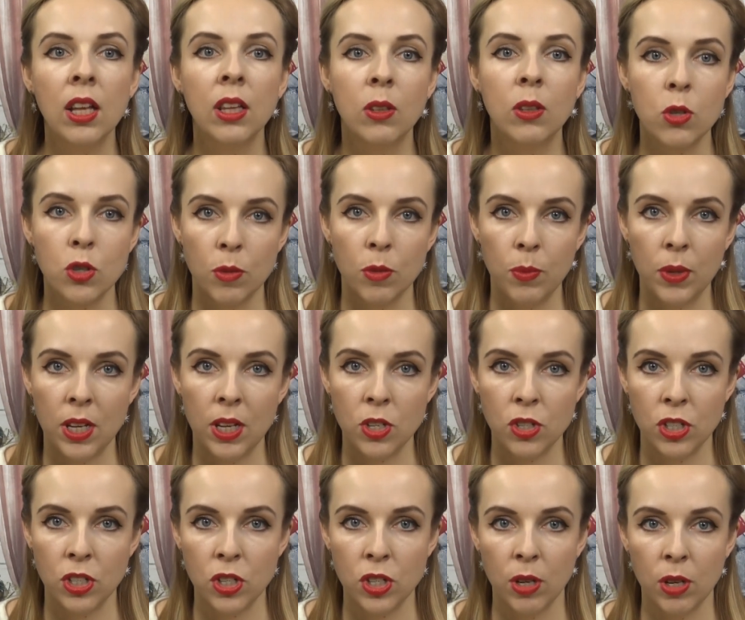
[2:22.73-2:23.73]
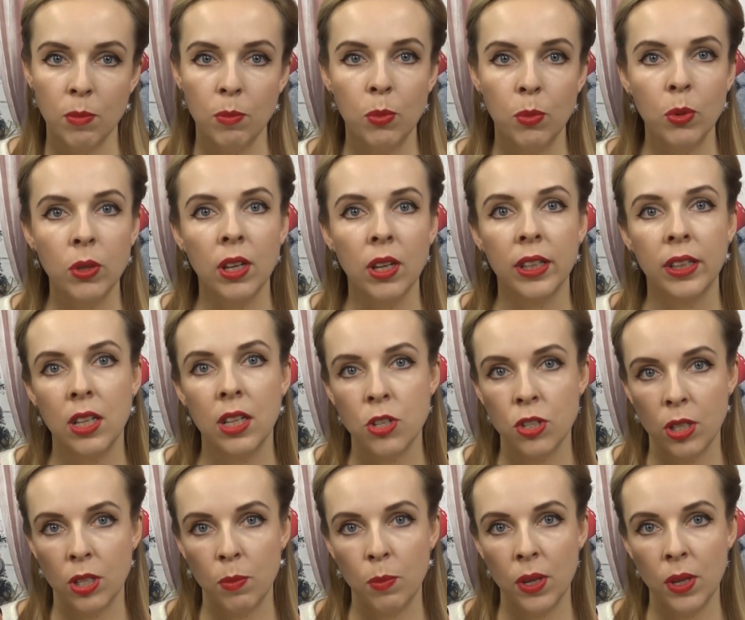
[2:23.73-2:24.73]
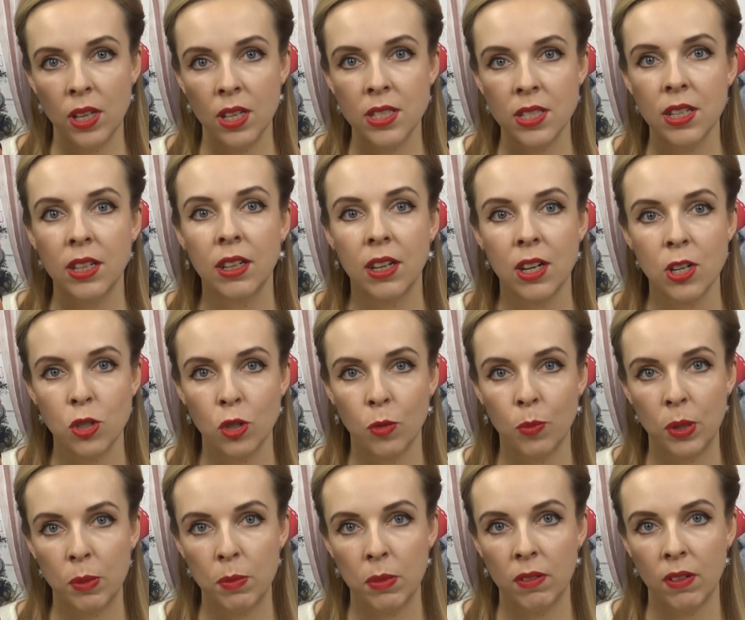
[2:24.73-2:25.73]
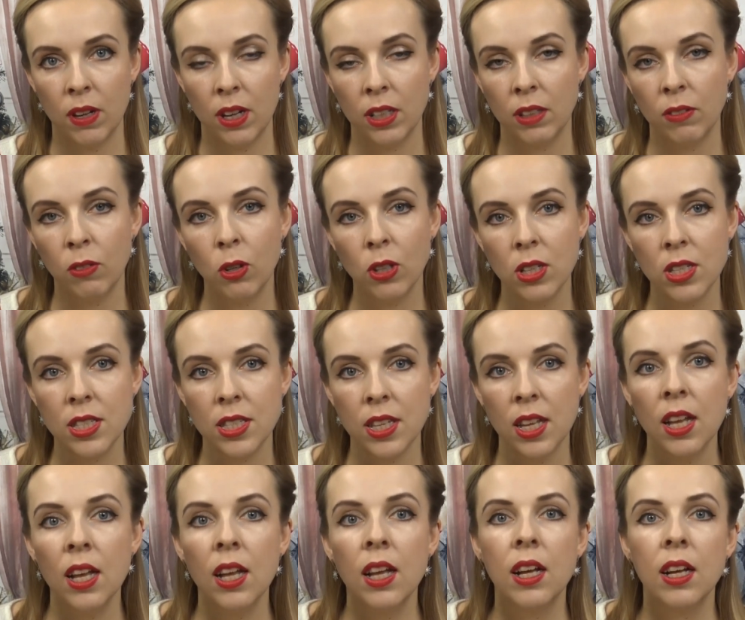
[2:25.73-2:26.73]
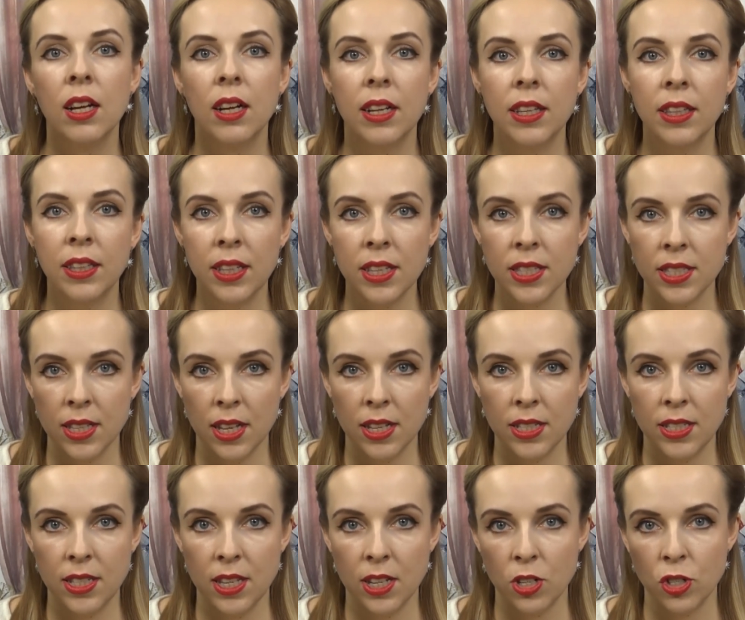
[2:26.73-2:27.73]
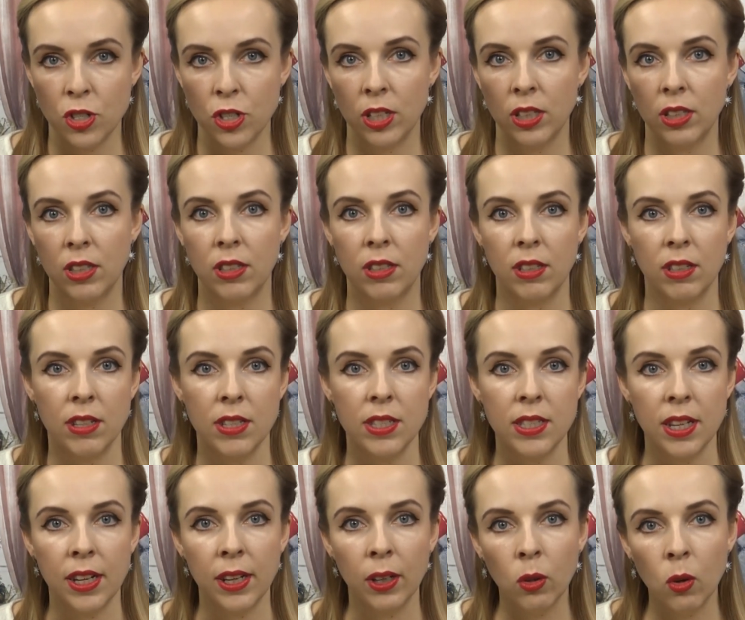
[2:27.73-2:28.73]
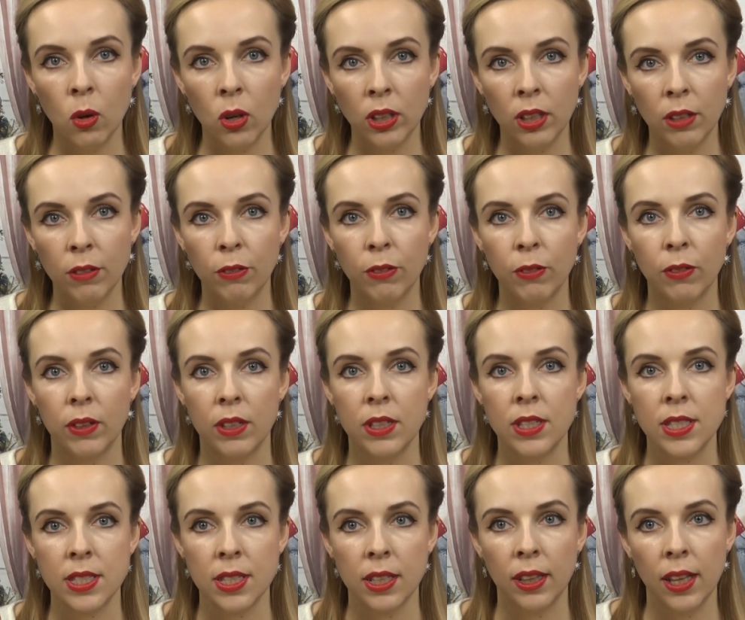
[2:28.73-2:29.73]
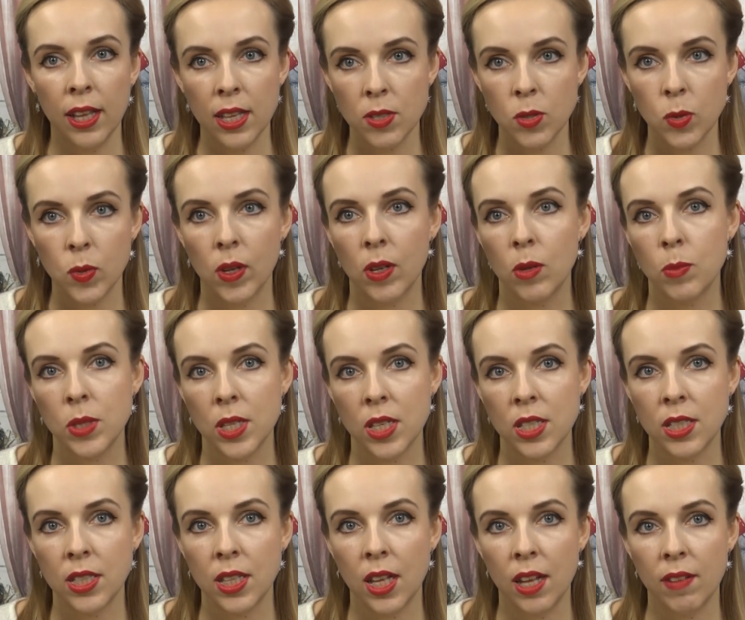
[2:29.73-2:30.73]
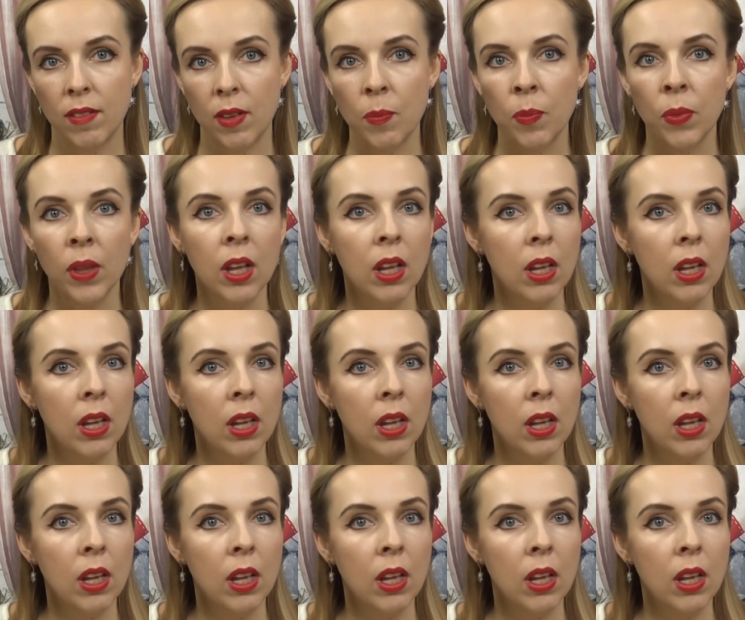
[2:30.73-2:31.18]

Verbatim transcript: Тоже бережный шампунь, отлично пенится, хорошо промывает волосы, э, не содержит э, силиконов, СЛС в своем составе.